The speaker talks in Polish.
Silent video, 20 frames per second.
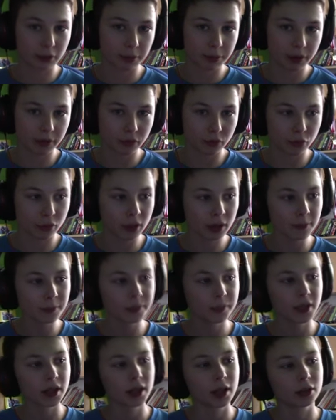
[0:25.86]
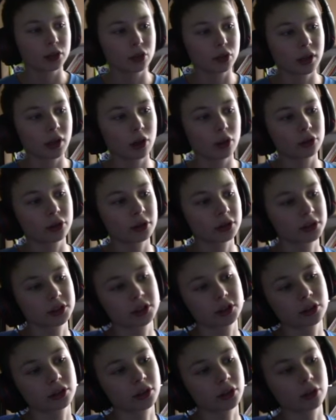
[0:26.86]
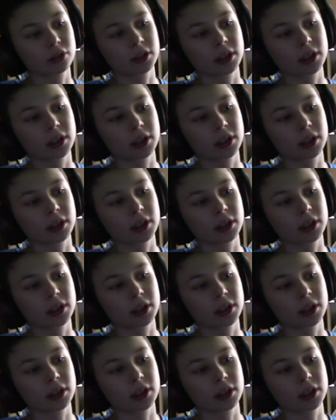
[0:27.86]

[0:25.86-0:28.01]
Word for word: łapek w górę, to ja odniosę się do tego